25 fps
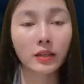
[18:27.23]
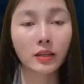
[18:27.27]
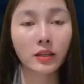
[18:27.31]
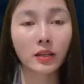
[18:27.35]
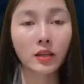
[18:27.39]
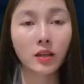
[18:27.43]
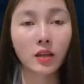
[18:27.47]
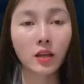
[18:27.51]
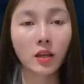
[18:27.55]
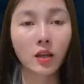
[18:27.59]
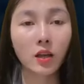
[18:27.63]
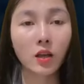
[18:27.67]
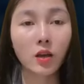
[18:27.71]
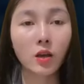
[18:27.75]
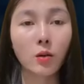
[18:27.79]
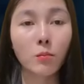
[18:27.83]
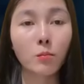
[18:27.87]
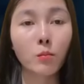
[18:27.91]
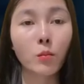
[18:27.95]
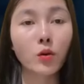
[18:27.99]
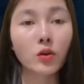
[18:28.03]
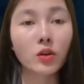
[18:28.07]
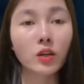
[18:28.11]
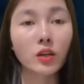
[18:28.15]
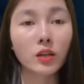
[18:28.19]
Này,
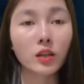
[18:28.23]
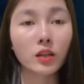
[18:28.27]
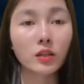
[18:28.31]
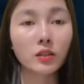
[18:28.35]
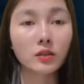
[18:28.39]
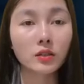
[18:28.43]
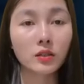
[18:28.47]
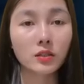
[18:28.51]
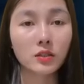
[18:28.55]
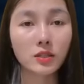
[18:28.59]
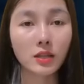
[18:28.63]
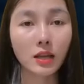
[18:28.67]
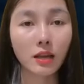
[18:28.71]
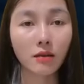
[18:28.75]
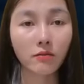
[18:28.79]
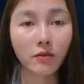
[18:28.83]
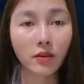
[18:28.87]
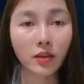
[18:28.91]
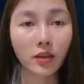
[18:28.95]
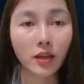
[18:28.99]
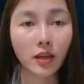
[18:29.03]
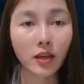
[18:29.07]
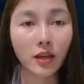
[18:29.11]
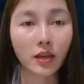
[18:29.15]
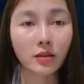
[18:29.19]
vợ thằng
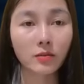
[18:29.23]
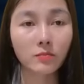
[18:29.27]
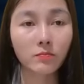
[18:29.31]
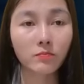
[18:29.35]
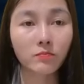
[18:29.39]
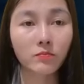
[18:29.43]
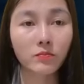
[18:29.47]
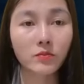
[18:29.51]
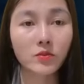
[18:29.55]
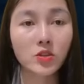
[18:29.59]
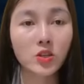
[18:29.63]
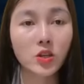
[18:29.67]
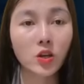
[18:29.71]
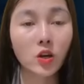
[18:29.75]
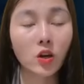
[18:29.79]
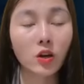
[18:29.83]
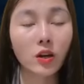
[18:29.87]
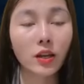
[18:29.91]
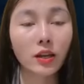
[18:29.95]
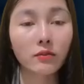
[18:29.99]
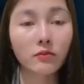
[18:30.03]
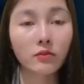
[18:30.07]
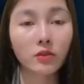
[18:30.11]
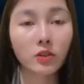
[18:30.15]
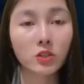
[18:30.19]
Nghĩa tên là gì đấy?
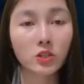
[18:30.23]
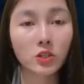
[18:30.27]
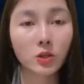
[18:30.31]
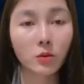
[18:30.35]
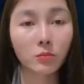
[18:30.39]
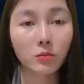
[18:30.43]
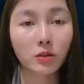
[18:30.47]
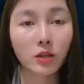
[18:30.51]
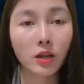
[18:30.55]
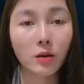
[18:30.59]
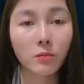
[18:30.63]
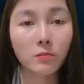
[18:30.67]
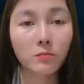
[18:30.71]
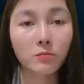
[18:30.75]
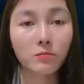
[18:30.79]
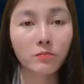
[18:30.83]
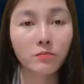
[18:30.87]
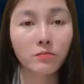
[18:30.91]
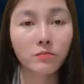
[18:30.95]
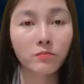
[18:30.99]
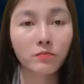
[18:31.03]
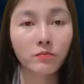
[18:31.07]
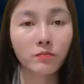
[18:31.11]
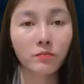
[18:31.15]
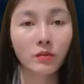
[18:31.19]

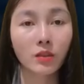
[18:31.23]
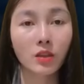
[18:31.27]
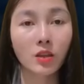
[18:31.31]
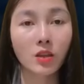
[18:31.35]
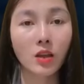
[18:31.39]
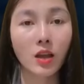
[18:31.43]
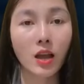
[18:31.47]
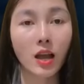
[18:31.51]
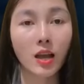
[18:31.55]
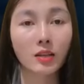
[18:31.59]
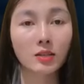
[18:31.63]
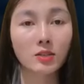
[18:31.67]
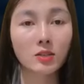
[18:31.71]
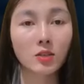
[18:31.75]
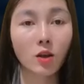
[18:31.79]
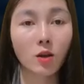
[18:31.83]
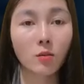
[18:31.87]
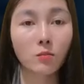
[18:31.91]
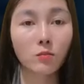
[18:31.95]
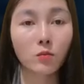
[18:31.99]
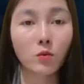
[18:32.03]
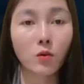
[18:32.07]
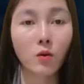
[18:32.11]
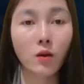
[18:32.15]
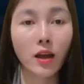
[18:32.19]
Xuân.
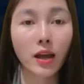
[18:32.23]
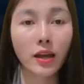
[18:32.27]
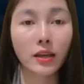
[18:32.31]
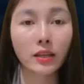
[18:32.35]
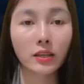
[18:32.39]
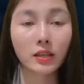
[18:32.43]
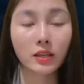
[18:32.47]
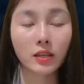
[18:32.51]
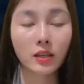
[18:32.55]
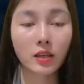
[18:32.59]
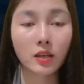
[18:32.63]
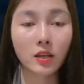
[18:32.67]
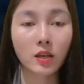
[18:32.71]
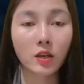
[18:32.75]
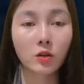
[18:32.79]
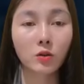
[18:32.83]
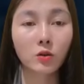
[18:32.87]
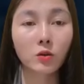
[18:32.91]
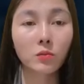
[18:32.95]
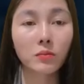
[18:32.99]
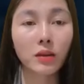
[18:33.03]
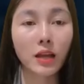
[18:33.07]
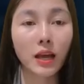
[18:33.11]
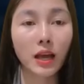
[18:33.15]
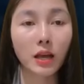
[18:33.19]
Người trên thành phố
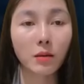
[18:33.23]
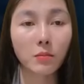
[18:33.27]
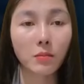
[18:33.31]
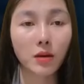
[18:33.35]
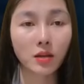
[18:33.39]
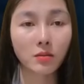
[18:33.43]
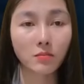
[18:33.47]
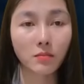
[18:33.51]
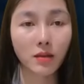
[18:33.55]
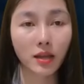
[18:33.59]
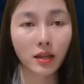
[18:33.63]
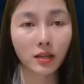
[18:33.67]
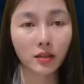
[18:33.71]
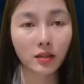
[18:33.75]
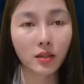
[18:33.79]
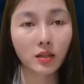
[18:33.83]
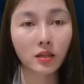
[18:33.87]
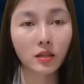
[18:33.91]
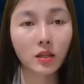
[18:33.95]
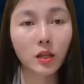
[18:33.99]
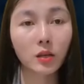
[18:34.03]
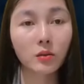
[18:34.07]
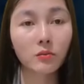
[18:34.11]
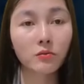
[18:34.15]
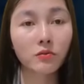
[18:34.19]
à?
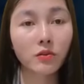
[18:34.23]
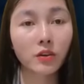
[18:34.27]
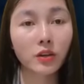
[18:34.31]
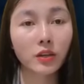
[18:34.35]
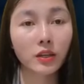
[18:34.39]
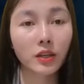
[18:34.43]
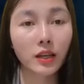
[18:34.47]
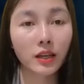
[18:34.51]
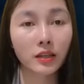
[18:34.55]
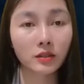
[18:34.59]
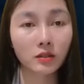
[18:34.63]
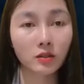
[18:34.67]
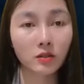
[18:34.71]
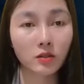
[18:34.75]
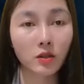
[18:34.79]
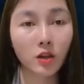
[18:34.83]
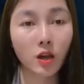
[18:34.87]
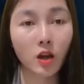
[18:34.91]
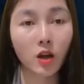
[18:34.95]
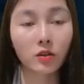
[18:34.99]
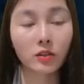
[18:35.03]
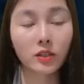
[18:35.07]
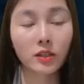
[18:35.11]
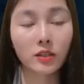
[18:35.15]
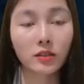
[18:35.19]
Ừ, thấy nó
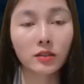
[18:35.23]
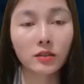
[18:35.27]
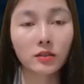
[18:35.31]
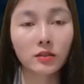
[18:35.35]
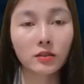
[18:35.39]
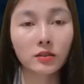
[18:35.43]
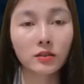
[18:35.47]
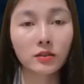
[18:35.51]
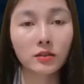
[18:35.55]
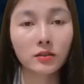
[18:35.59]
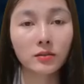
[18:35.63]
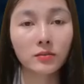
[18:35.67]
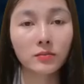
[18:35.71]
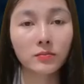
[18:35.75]
bảo với tôi thế.